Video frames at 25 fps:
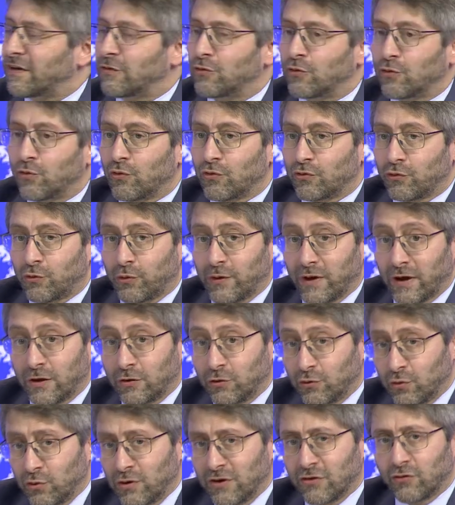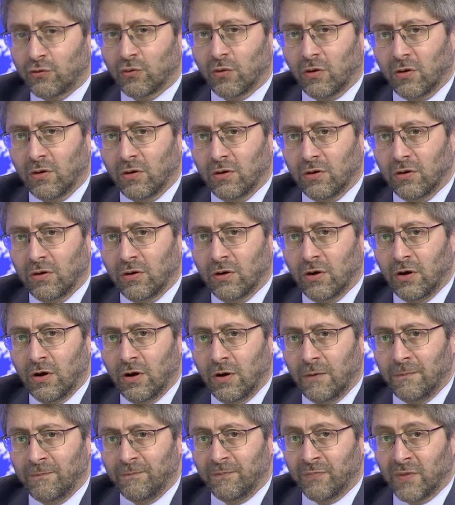de construire tous les jours.
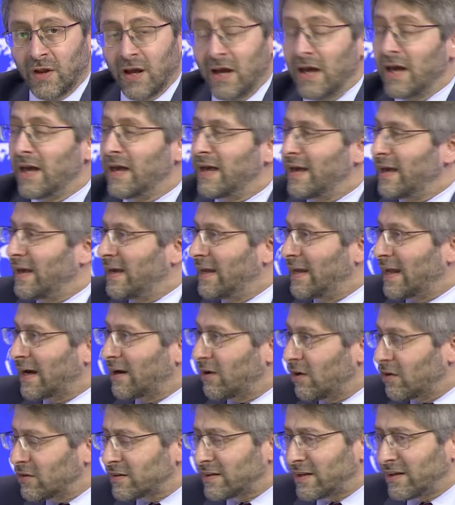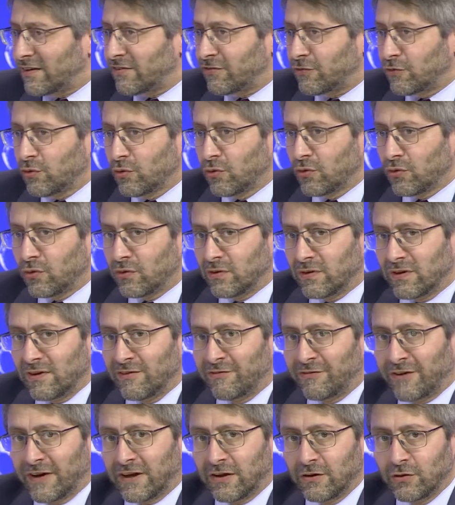Et la grande question des
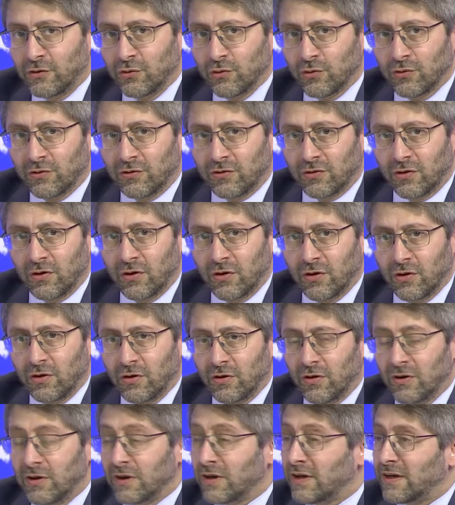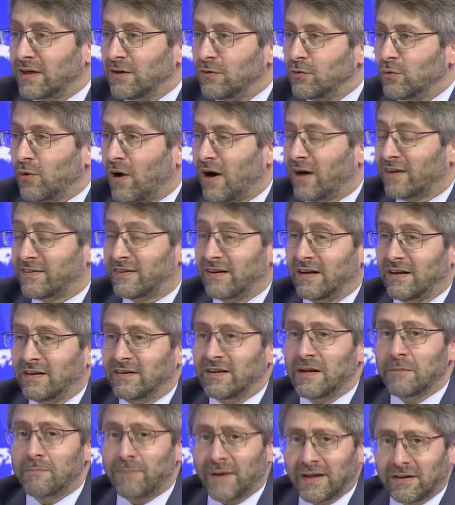fake news qui nous harcèlent
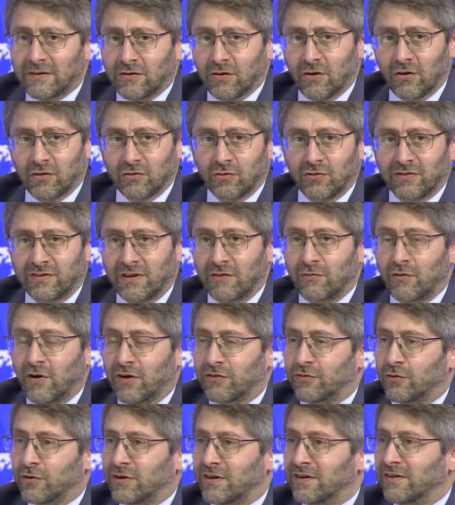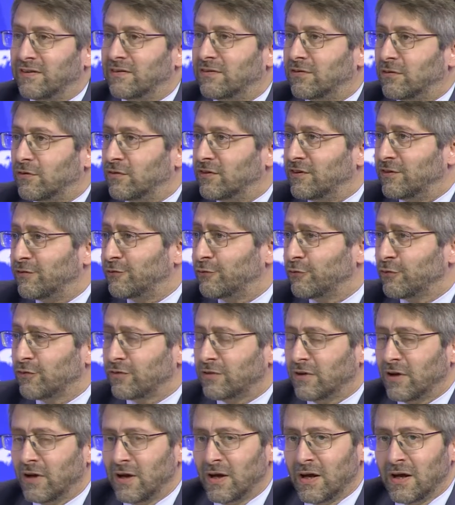n'est pas tant de savoir ce qui se
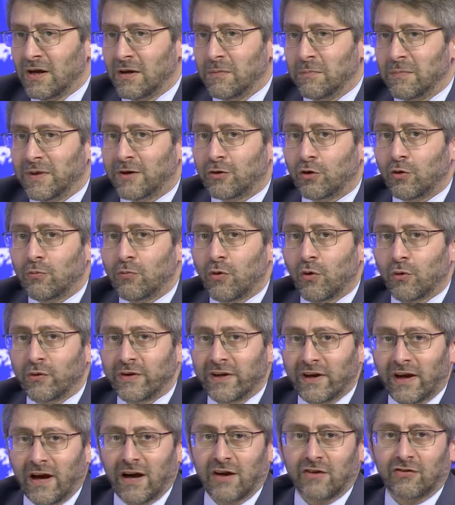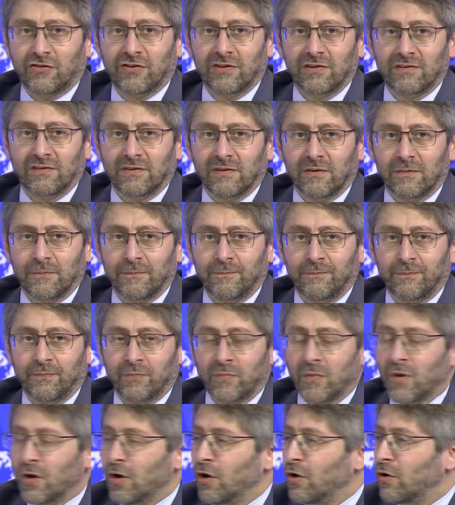diffuse, mais comment on hiérarchise.
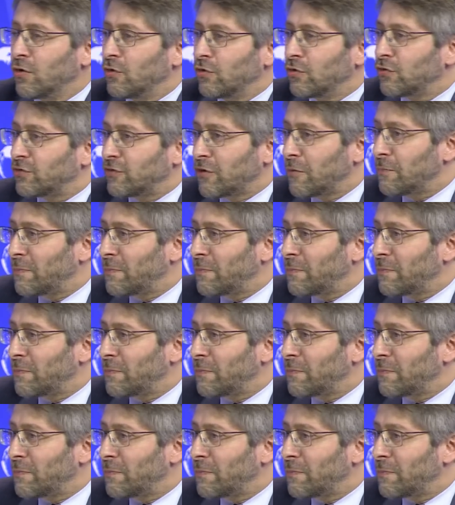Sans